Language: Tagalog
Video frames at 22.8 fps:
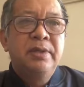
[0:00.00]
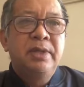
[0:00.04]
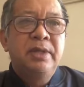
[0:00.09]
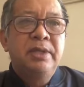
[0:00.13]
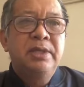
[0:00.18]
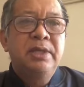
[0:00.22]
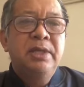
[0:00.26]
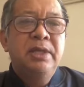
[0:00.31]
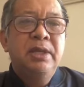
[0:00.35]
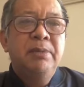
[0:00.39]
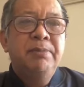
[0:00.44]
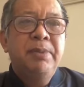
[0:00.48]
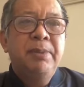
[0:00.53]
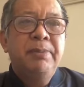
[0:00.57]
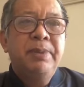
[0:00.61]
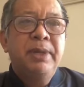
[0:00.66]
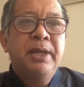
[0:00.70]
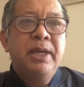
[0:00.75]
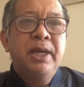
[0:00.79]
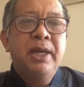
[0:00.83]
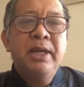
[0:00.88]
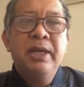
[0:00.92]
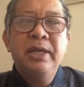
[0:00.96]
Kasi
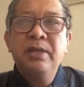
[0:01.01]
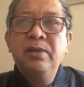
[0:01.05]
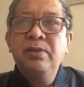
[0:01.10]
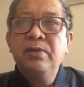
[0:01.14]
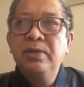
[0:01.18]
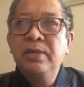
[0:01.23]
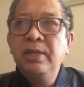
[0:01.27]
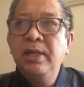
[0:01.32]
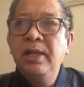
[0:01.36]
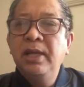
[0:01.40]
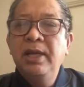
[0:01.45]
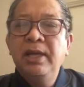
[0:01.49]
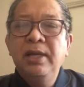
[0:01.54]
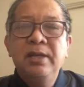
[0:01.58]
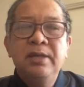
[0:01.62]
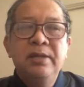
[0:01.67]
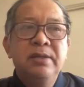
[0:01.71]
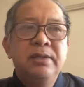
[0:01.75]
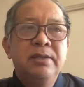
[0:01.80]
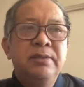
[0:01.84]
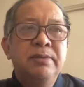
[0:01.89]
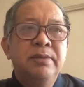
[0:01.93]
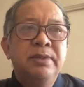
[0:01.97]
napapakain ko sila.
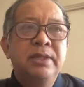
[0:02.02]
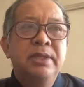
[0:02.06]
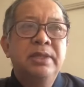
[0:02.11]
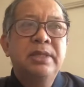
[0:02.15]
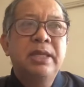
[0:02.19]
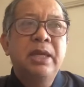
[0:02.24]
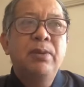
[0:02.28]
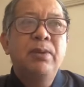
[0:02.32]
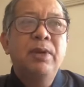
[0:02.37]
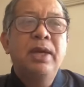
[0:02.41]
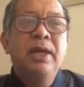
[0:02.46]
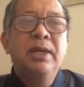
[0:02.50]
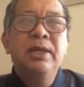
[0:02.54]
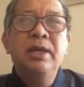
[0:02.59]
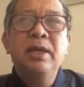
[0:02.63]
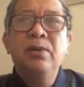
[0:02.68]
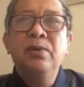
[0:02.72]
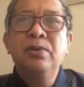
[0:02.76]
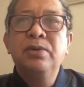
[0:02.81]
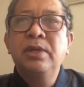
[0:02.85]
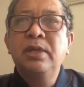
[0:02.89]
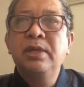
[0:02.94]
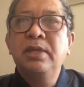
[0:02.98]

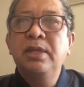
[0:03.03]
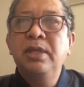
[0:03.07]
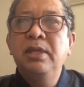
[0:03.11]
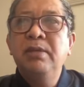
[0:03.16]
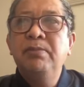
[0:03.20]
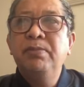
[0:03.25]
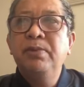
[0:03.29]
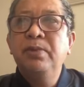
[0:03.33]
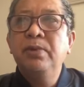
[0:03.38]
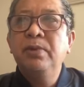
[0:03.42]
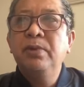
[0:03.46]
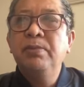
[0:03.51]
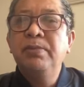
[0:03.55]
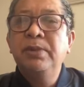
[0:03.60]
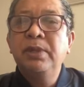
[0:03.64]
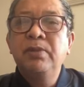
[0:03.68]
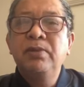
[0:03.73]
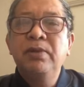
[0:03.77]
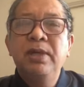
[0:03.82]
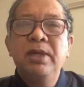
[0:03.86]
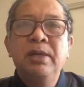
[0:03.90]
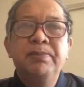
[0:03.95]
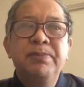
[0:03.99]
Natawagan ko sa telepono pag
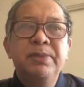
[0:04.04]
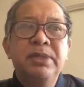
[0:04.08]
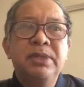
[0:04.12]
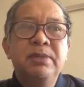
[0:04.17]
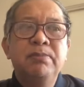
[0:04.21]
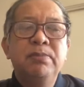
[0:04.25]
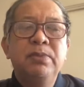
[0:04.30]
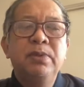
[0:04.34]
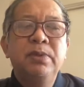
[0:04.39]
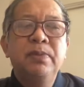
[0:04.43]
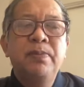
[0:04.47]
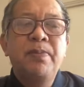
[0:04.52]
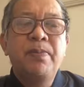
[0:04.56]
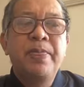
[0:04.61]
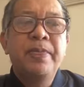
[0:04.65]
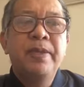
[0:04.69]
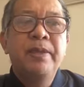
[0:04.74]
walang Facebook.